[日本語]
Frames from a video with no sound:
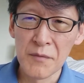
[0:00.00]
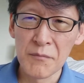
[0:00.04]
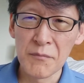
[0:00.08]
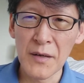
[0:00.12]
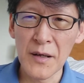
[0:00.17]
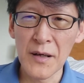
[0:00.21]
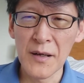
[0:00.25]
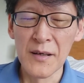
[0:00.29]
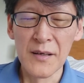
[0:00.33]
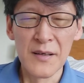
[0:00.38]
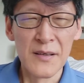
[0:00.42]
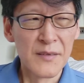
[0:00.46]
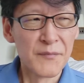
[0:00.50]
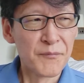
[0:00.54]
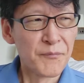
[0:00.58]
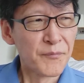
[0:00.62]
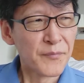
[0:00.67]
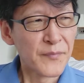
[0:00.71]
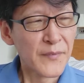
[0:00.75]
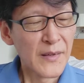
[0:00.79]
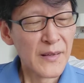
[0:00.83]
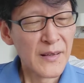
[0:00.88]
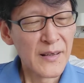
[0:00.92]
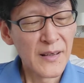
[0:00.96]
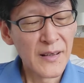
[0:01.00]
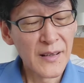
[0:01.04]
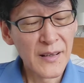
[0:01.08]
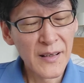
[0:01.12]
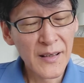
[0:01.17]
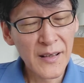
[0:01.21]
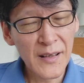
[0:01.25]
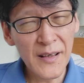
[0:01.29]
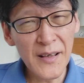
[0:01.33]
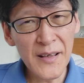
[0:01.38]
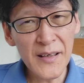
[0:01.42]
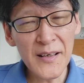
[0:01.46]
まあ、
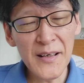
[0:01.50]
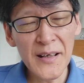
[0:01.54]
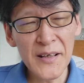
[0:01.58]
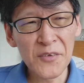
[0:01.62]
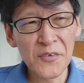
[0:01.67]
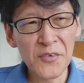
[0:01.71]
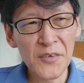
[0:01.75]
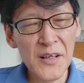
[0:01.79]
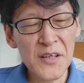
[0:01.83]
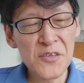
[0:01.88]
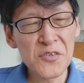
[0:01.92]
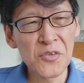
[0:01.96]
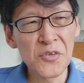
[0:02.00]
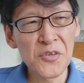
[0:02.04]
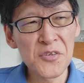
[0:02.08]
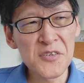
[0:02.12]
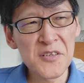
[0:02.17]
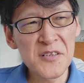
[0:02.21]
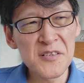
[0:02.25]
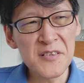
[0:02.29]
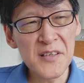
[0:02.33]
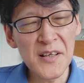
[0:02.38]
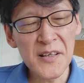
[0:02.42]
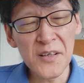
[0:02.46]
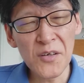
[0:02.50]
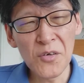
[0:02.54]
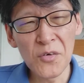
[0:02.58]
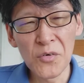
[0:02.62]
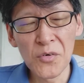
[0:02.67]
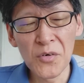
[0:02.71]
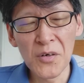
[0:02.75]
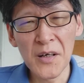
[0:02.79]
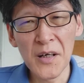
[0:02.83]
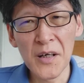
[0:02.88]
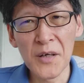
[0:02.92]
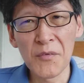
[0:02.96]
海外のね、その実際に
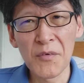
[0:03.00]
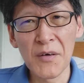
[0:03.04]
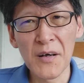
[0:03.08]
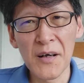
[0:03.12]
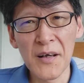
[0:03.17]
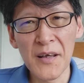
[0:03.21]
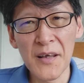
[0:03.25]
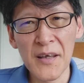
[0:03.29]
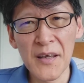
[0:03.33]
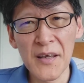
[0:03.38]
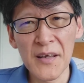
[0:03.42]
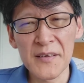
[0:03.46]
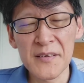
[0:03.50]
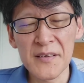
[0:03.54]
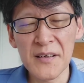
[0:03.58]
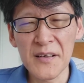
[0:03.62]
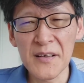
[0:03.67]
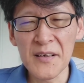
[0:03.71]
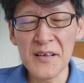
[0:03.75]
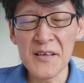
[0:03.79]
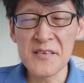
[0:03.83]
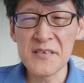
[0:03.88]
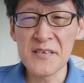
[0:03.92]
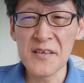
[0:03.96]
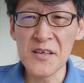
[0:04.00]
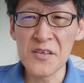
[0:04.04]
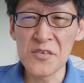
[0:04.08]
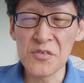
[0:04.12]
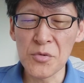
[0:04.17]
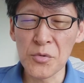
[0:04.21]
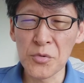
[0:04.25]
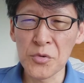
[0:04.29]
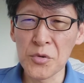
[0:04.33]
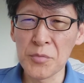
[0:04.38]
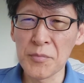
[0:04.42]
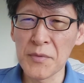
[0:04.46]
今回は、えー、高梨選
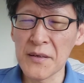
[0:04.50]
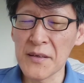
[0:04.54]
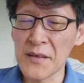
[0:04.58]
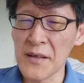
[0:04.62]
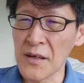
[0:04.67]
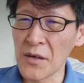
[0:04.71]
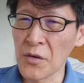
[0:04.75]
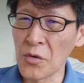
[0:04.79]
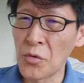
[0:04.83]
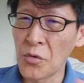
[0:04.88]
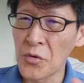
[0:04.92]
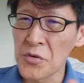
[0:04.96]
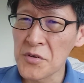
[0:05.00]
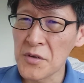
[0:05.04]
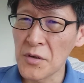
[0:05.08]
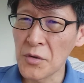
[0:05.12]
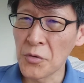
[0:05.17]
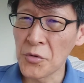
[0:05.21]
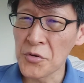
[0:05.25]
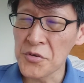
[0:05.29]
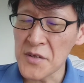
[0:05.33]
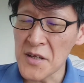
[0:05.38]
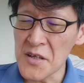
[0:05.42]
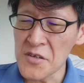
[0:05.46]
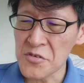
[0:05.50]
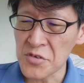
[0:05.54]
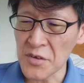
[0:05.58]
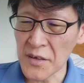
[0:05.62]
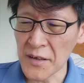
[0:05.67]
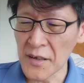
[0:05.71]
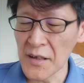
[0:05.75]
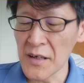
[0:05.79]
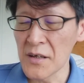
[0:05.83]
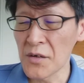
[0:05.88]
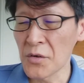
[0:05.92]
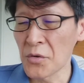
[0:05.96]
手を含めて 5, 5選手
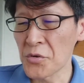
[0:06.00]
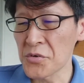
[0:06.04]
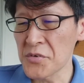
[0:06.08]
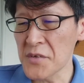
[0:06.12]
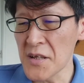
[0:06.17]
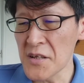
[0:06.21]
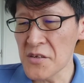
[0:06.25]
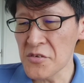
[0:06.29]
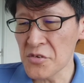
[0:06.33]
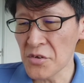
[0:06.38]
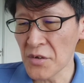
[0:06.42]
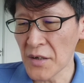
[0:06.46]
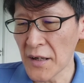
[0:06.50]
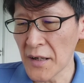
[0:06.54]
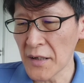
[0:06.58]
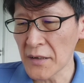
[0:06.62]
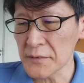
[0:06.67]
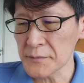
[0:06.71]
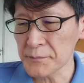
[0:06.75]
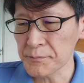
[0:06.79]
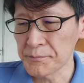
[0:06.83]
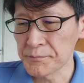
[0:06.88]
かな、5選手が、